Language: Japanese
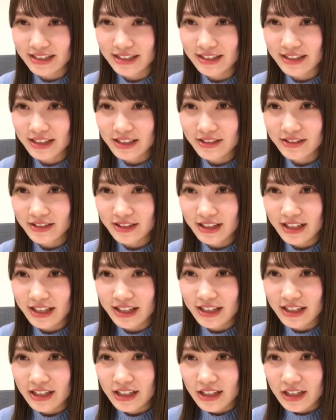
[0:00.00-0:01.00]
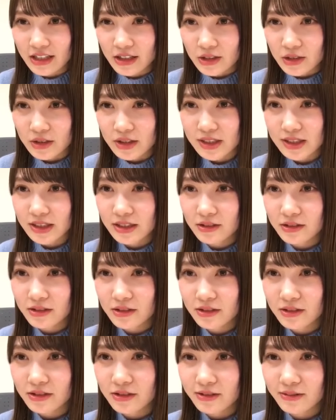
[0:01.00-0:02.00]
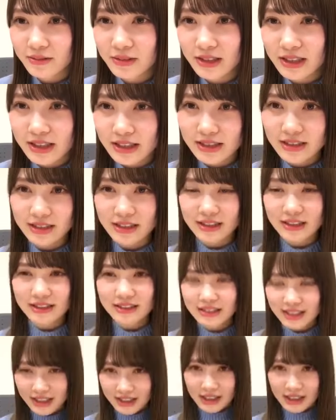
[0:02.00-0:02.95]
絶対言わない。としきょんのコンビ大好きです。